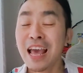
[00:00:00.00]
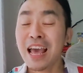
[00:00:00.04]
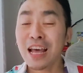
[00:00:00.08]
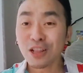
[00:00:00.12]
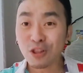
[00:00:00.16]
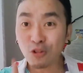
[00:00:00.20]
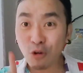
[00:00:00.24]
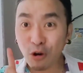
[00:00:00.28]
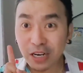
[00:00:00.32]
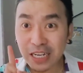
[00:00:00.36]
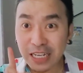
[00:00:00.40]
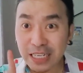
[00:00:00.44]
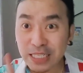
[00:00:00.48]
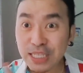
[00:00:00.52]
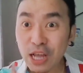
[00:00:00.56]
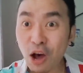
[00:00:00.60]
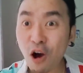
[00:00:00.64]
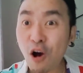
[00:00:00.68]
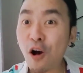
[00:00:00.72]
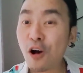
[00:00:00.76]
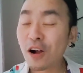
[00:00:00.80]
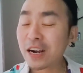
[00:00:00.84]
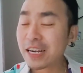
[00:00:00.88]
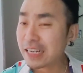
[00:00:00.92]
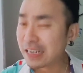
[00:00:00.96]
ตัวที่
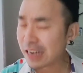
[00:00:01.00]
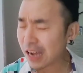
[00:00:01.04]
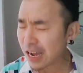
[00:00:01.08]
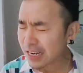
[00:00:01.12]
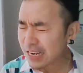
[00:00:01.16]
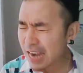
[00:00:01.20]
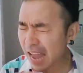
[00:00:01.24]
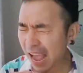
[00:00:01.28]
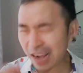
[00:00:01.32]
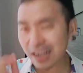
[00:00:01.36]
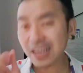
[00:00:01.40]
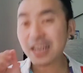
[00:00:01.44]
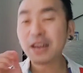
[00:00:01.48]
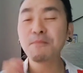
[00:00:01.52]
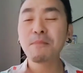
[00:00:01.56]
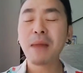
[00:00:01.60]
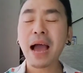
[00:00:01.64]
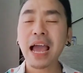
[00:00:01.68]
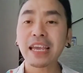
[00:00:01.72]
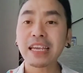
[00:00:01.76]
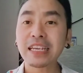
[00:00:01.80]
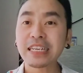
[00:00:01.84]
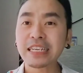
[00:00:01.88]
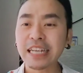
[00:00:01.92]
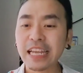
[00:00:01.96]
2เนื้อหนักขึ้นมา
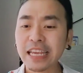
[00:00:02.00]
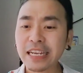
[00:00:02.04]
อีก